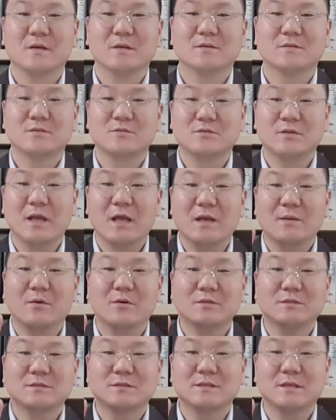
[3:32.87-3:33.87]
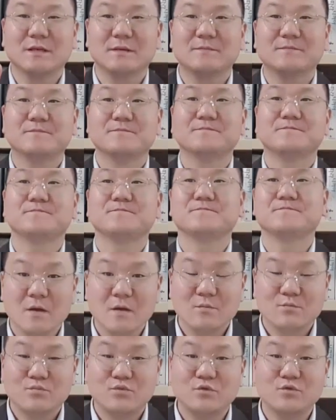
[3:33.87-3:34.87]
그리고 네 번째,
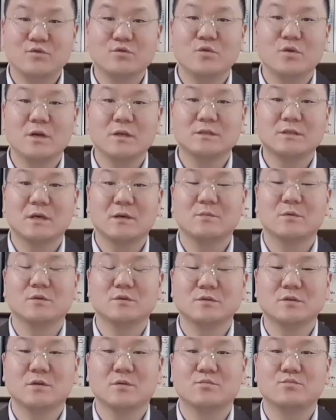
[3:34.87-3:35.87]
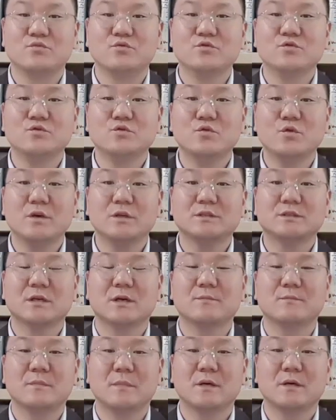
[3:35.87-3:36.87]
분노에 차면요. 분노의
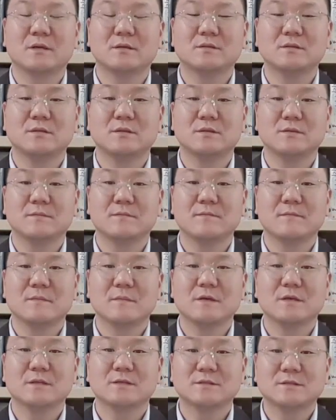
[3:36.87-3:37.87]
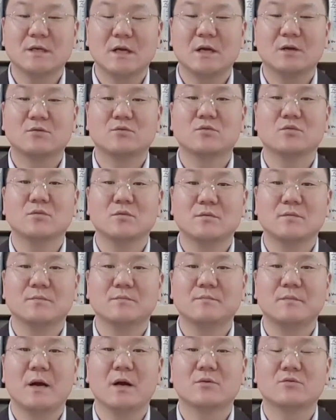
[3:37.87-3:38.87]
참말을 자꾸
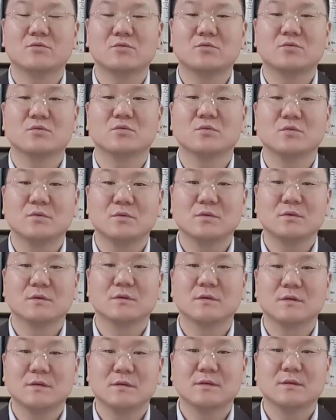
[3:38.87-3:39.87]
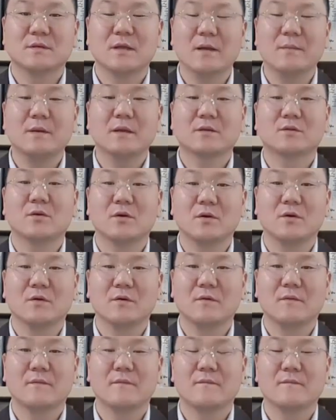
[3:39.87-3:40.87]
밖으로 내뱉어요.
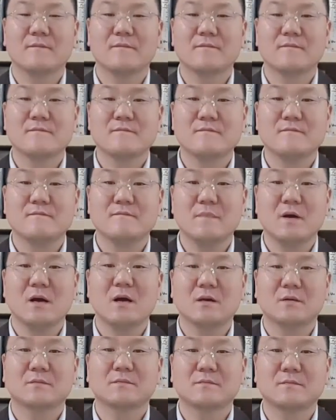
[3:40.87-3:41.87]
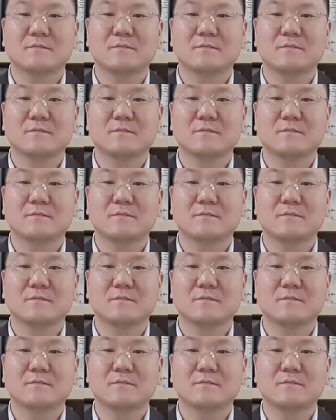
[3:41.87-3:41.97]
막